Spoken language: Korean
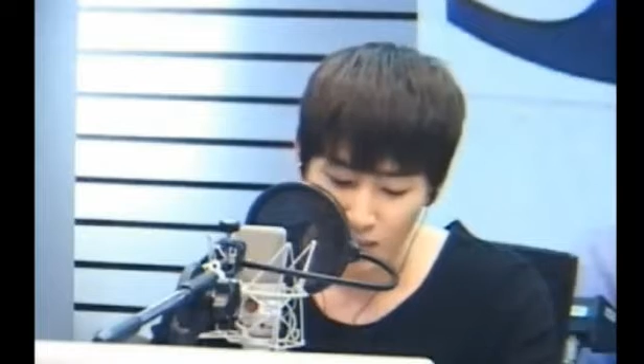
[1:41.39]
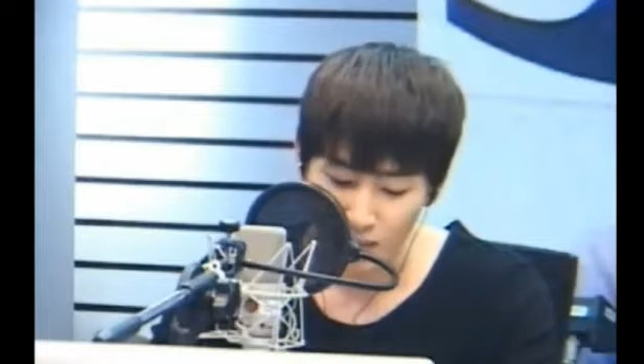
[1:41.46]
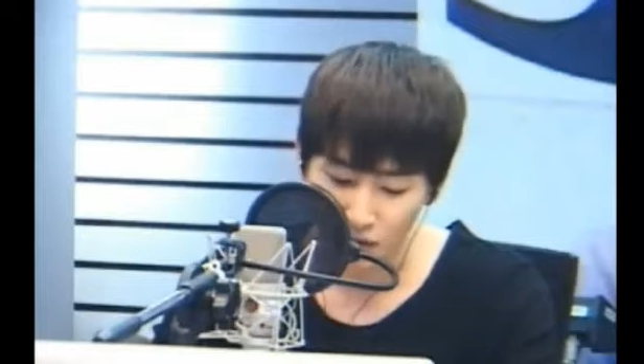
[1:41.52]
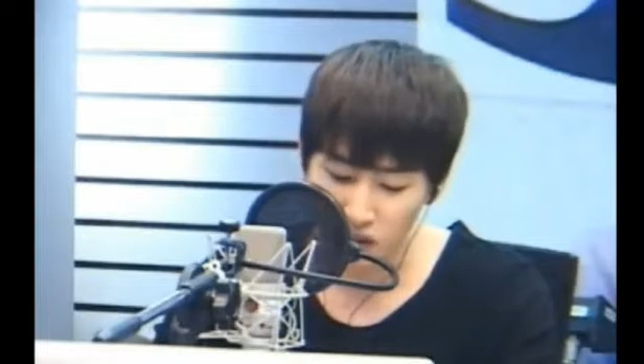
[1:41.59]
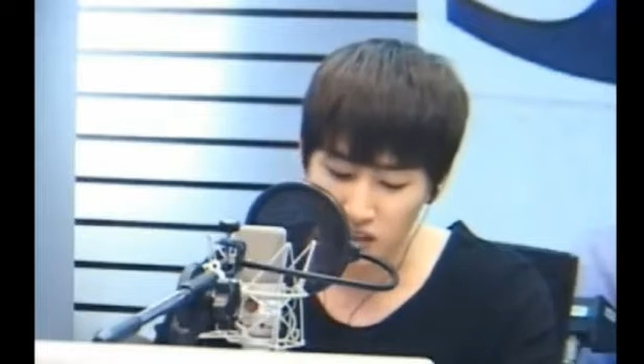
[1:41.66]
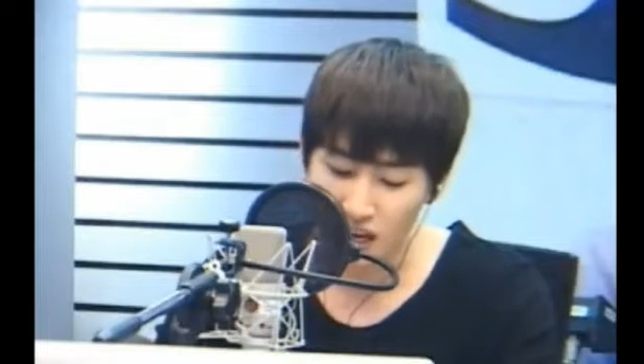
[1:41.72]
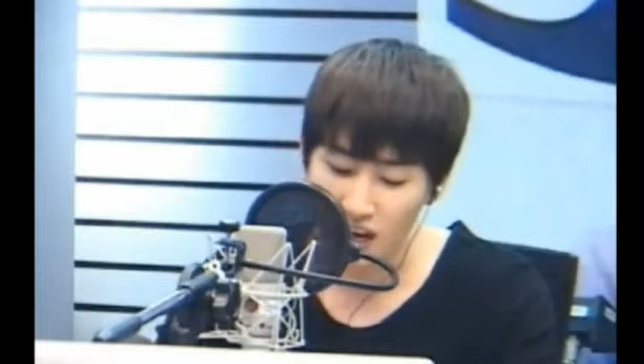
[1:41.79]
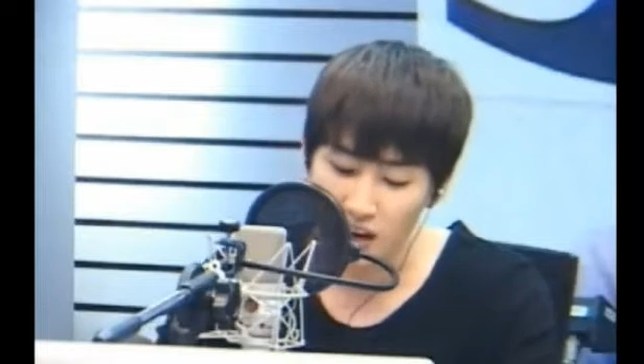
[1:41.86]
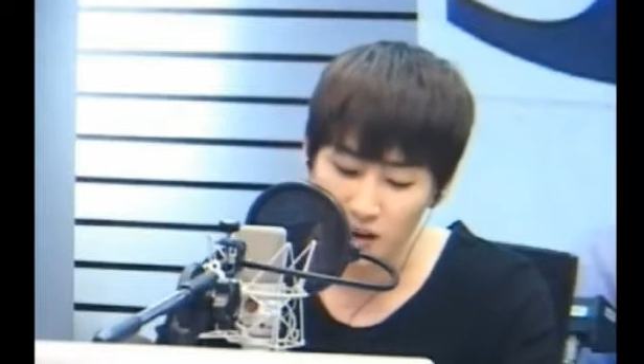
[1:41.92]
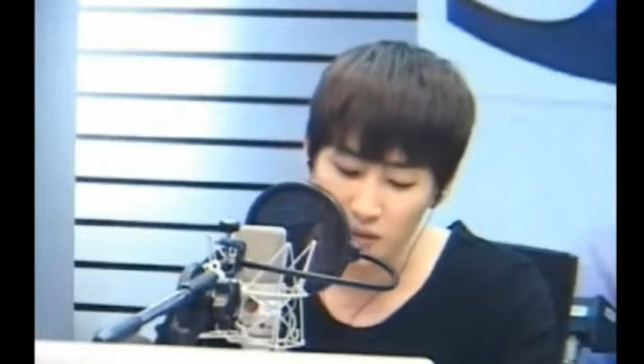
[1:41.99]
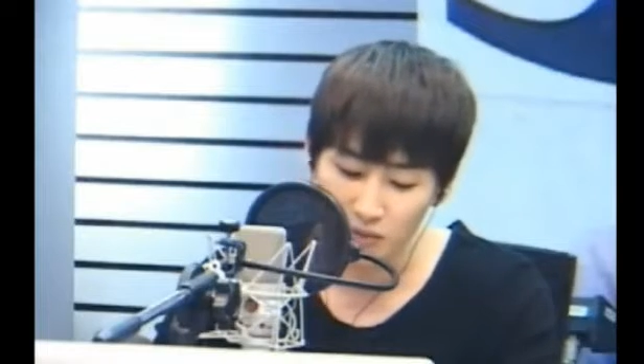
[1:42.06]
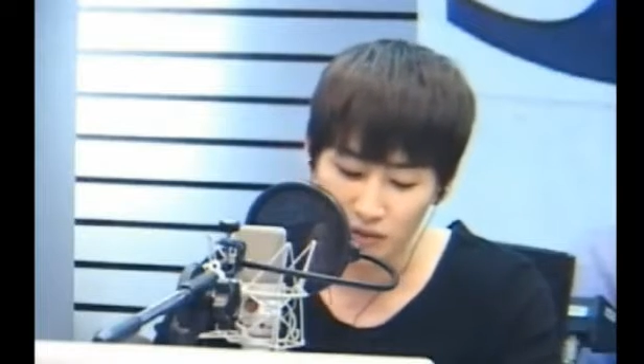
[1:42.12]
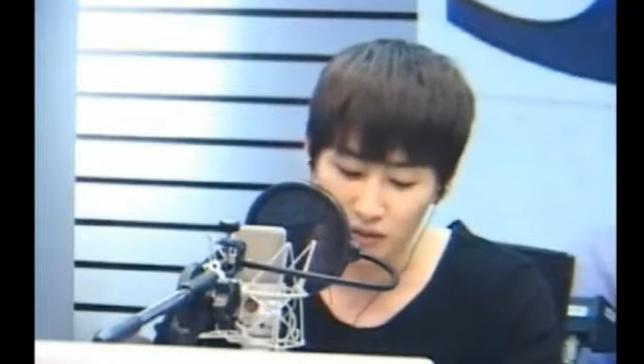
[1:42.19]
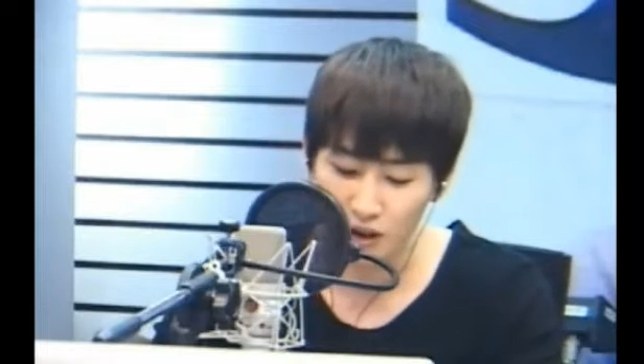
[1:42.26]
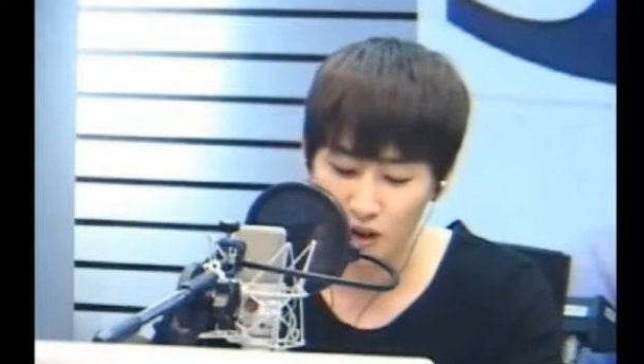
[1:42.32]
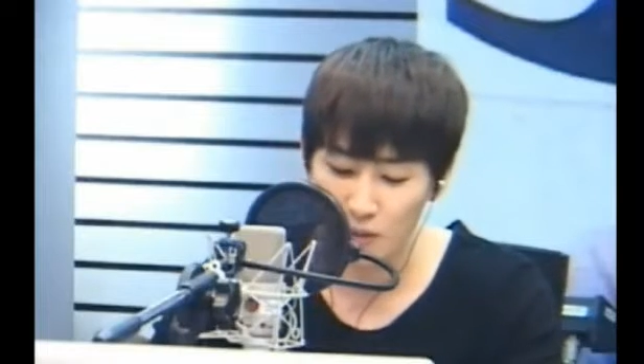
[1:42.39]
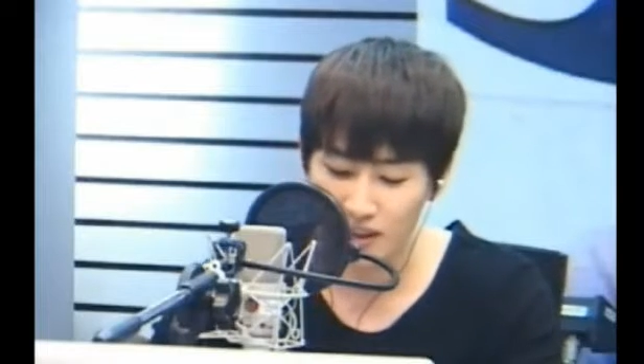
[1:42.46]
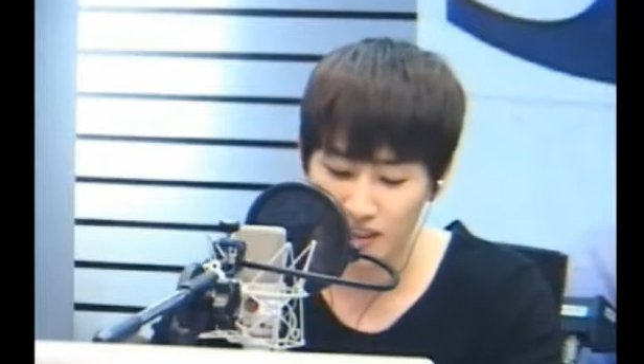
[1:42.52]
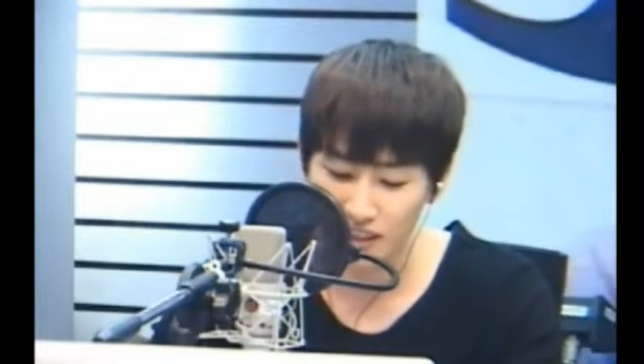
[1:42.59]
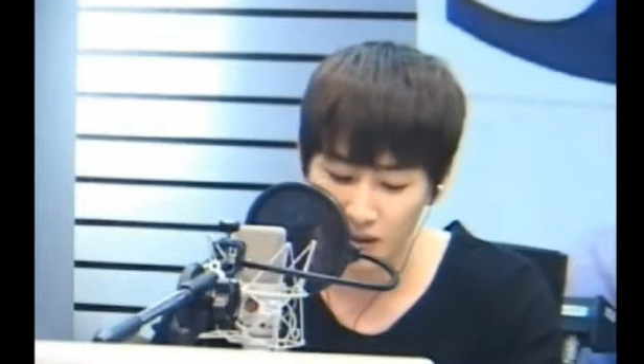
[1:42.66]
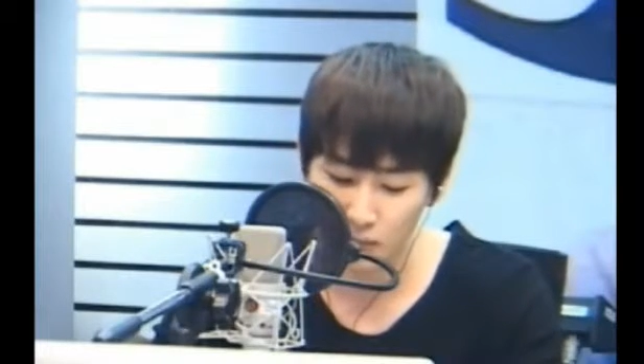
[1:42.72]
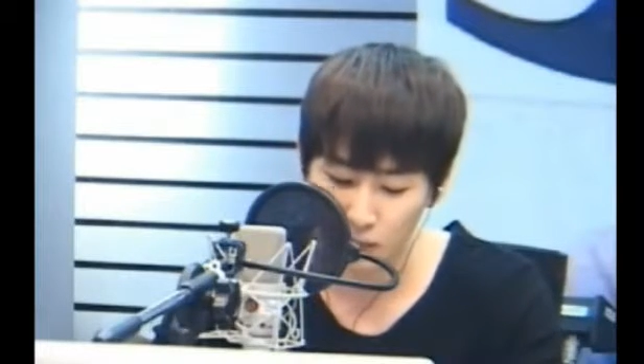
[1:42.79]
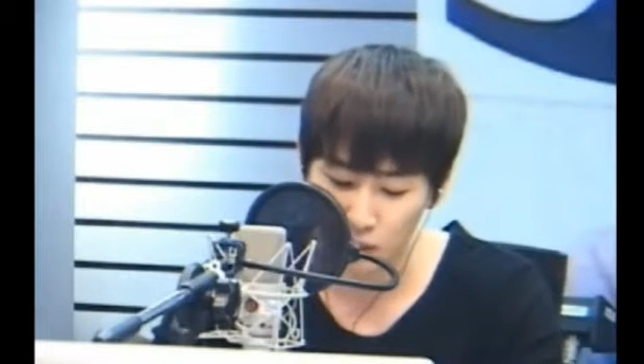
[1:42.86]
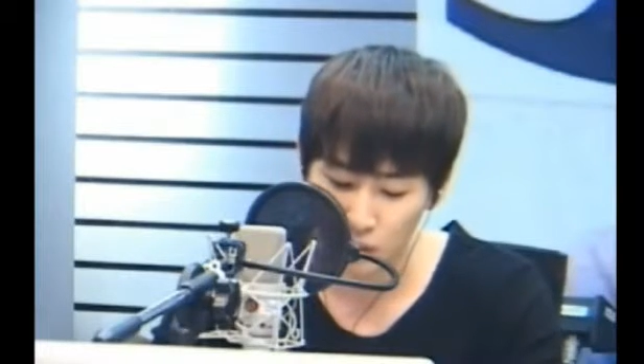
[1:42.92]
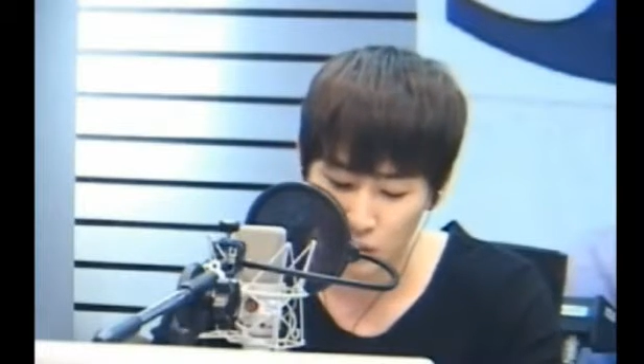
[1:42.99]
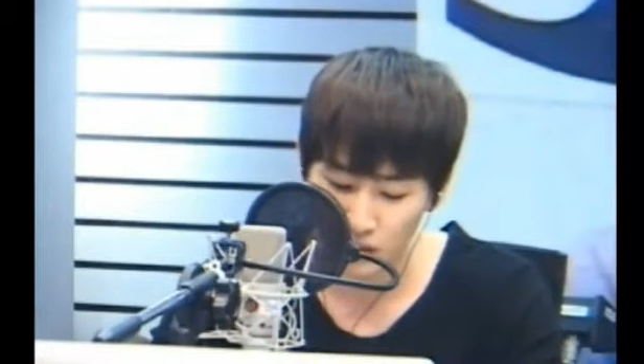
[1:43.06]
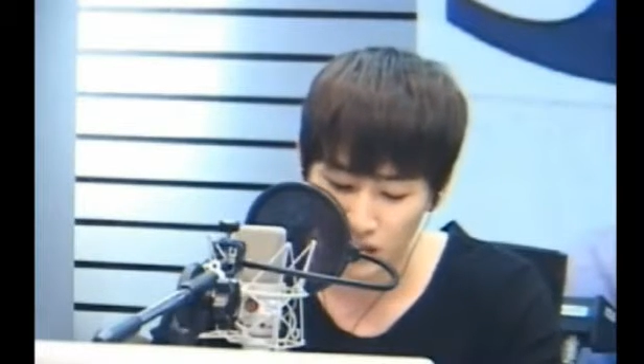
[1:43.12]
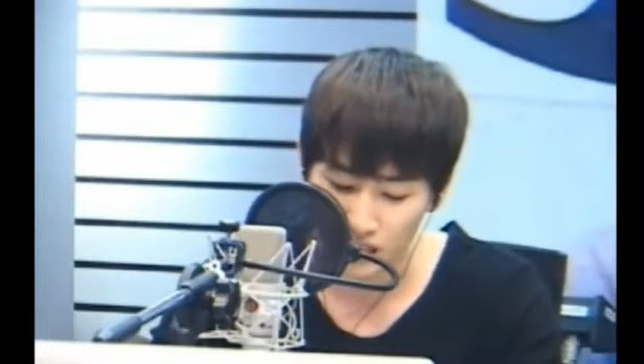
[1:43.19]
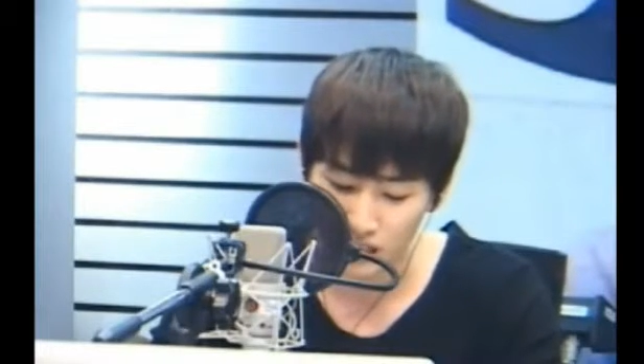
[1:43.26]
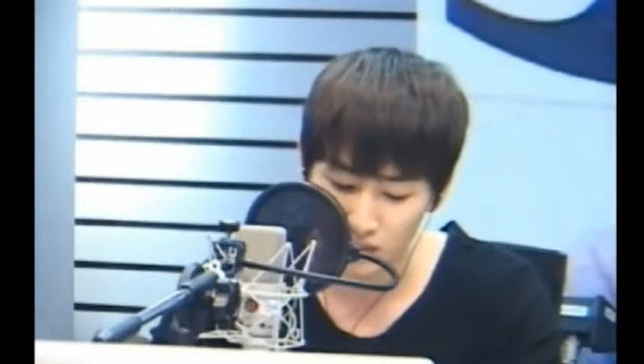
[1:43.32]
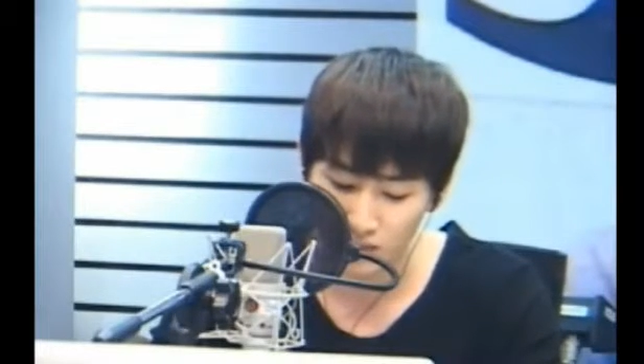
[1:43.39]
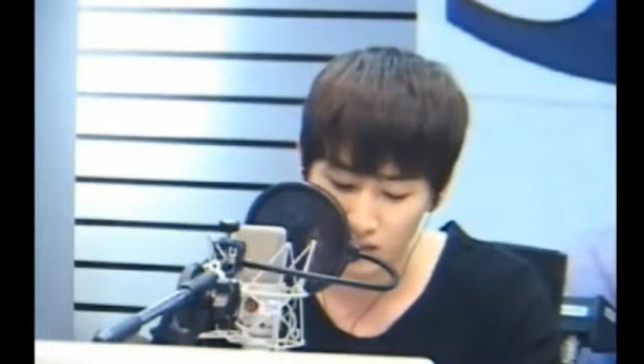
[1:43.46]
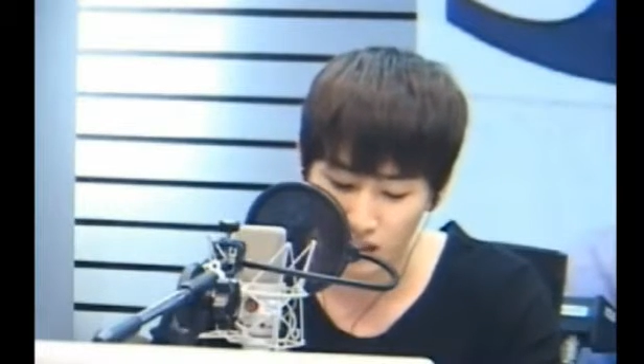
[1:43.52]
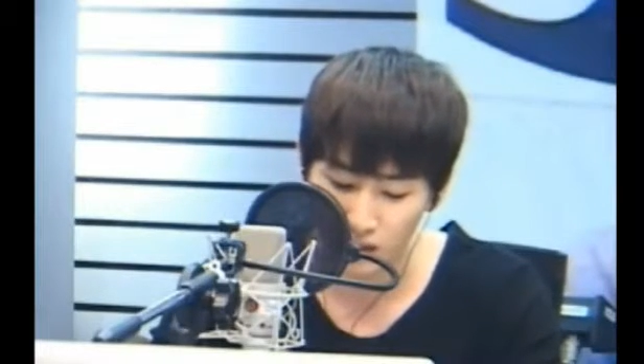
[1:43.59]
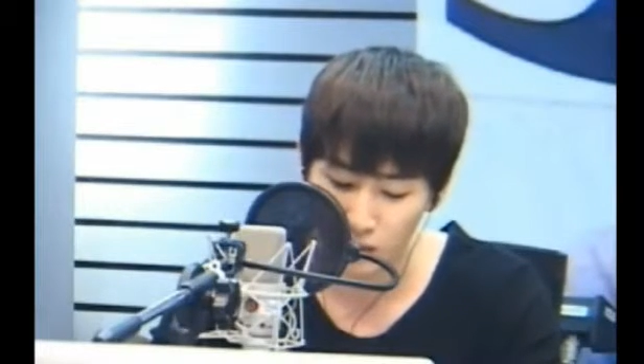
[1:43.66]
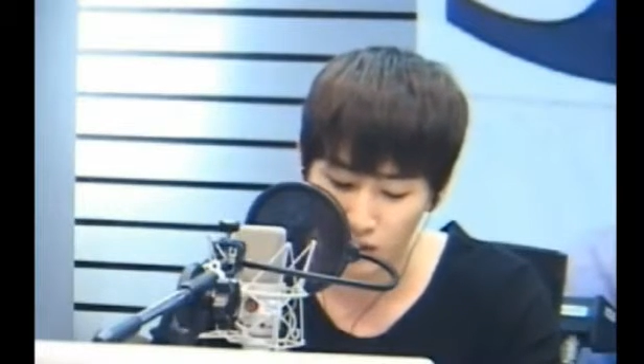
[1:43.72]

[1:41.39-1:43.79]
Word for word: 먼저 사연부터 만나보도록 하겠습니다.